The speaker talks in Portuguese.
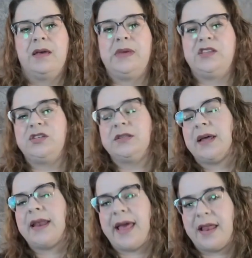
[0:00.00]

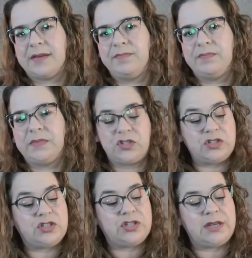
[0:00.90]
Medita nela de
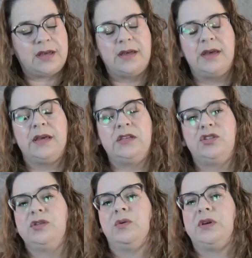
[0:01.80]
dia e
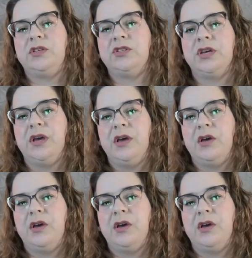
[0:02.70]
de noite.